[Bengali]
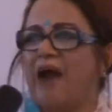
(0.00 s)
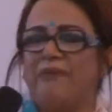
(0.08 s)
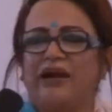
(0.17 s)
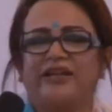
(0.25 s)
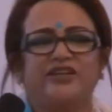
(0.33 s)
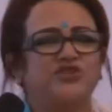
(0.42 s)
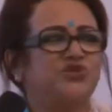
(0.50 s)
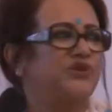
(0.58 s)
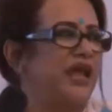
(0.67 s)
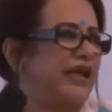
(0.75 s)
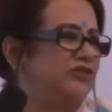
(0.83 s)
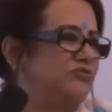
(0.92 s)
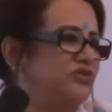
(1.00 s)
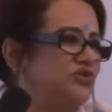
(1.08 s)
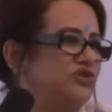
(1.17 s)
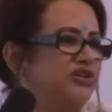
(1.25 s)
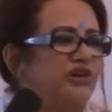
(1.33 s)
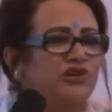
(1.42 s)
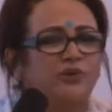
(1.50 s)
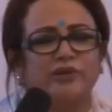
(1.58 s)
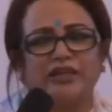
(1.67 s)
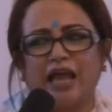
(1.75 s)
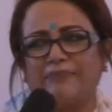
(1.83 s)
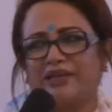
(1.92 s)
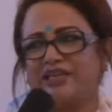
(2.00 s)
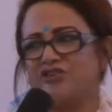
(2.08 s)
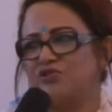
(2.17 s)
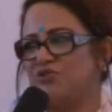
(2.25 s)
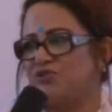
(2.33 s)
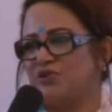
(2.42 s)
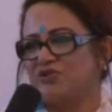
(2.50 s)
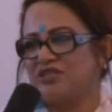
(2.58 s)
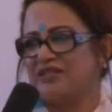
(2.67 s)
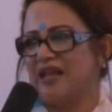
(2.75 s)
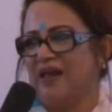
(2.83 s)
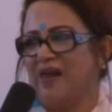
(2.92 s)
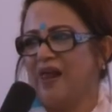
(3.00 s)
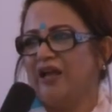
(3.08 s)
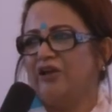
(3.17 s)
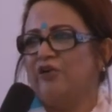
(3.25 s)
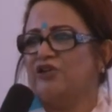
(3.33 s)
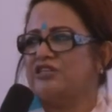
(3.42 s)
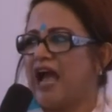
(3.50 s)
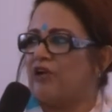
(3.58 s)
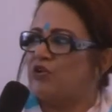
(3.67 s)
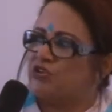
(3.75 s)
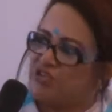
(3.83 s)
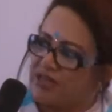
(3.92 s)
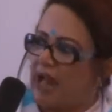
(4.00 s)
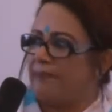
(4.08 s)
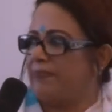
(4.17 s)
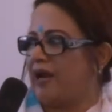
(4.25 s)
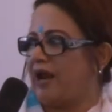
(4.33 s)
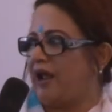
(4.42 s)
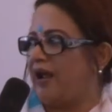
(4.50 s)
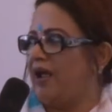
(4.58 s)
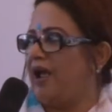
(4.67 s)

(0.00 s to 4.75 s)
আমার কিছুই না একদম সত্যি কথা বলতে আমি কিছুই করছি না ও যা করছেন আপনারা